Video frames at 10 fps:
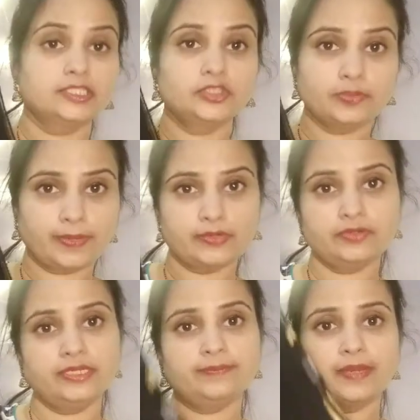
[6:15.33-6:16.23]
దీంతో పాటు
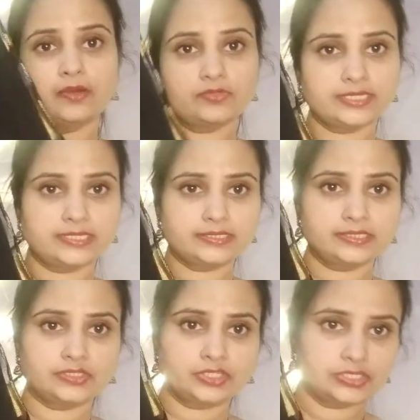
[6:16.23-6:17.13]
నేను బ్లౌజ్ ఎలా
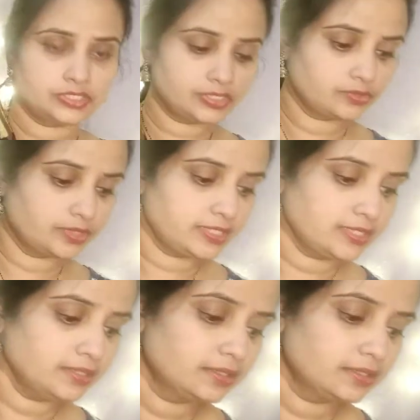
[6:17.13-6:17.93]
స్టిచ్ చేయించాను అంటే